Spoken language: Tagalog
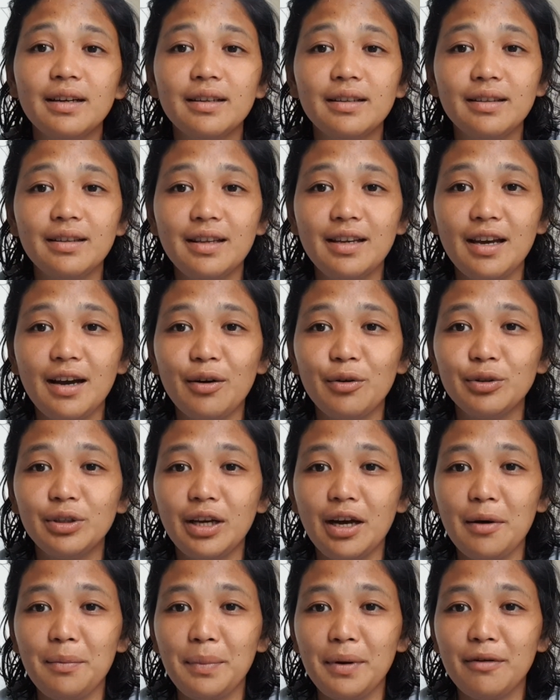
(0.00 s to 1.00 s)
hindi ako
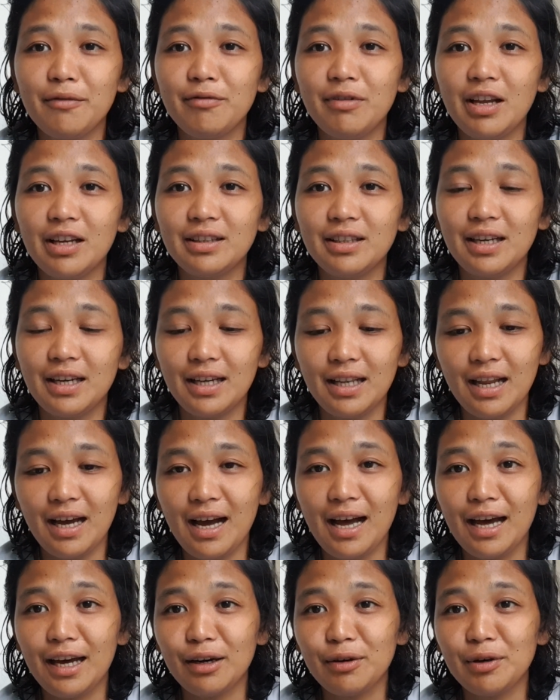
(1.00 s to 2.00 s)
nakapag-vlog ng
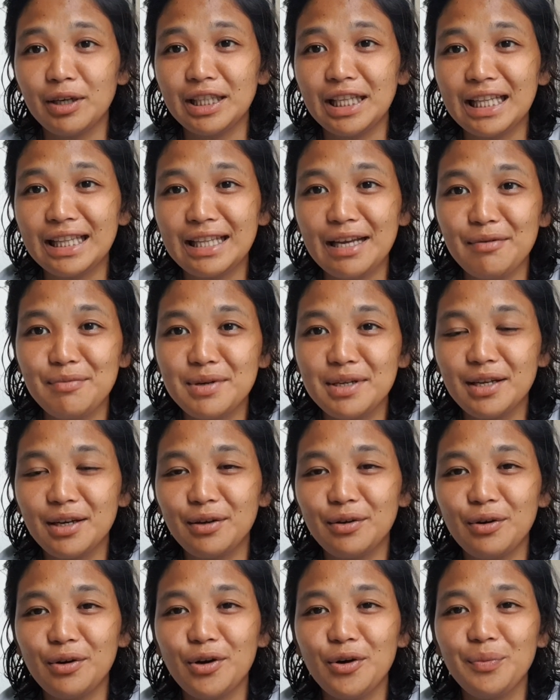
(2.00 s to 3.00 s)
ilang araw at ang dami
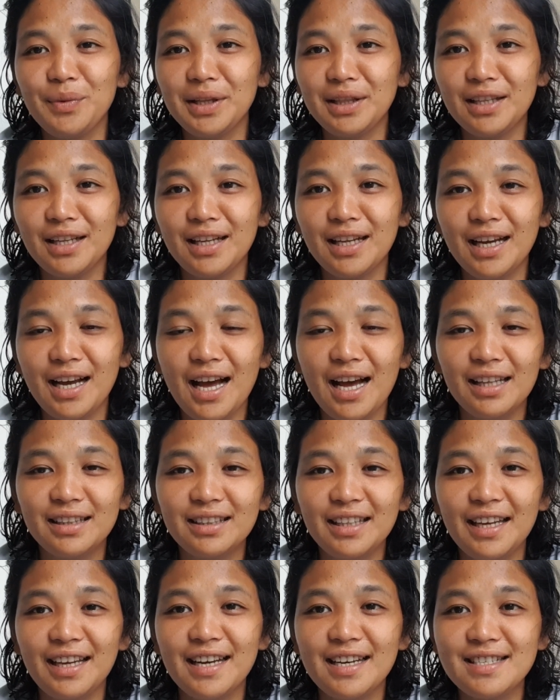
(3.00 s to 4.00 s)
nagko-comment na
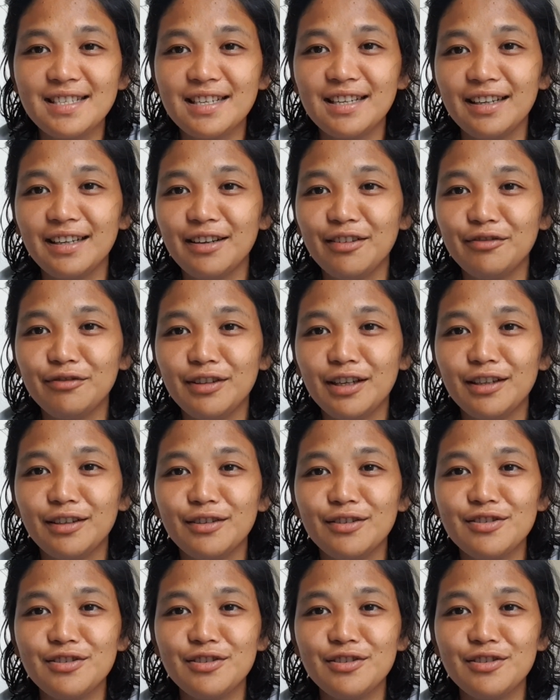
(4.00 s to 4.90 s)
nag-aantay nga sila ng vlog ko.